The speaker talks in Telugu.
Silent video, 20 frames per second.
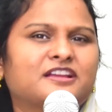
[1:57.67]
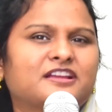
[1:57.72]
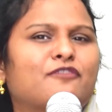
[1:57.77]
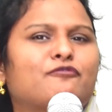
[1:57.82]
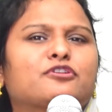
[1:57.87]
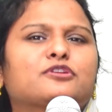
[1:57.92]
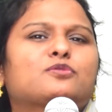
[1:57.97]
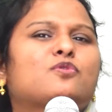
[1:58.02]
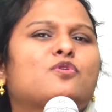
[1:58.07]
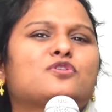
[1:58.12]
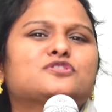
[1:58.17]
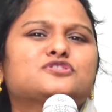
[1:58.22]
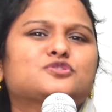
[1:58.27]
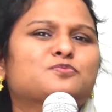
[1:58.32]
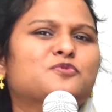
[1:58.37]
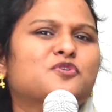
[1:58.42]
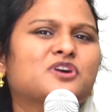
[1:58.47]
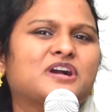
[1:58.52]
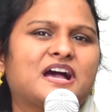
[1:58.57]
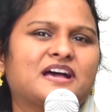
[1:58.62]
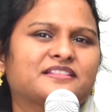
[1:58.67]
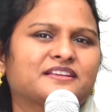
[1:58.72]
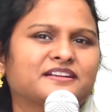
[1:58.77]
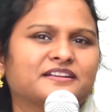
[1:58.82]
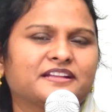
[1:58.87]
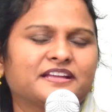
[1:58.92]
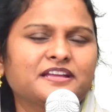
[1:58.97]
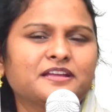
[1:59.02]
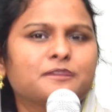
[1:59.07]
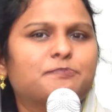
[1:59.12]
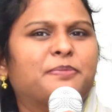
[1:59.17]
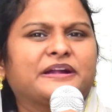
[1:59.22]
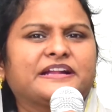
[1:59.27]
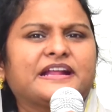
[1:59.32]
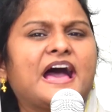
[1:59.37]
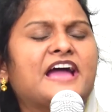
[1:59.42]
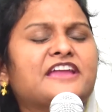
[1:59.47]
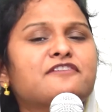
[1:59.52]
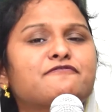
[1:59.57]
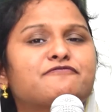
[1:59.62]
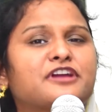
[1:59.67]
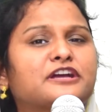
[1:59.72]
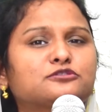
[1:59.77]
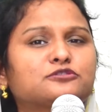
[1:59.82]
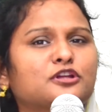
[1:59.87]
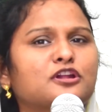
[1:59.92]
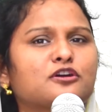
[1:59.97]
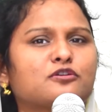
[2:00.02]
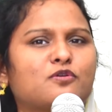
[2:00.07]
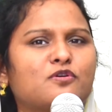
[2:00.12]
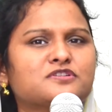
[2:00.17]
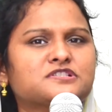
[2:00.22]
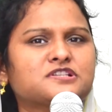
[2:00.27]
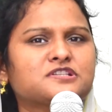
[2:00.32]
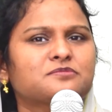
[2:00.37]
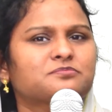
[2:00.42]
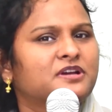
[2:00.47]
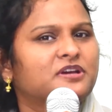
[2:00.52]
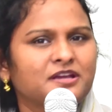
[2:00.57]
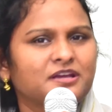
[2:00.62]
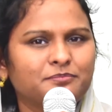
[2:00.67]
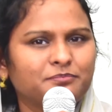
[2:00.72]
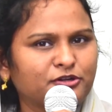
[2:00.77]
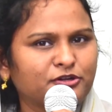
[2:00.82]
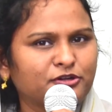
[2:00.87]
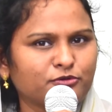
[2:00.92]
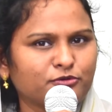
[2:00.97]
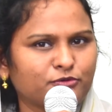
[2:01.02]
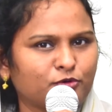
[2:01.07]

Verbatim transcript: ఎవరి కోసమో కాదండి పరాయి వ్యక్తుల కోసం మీరు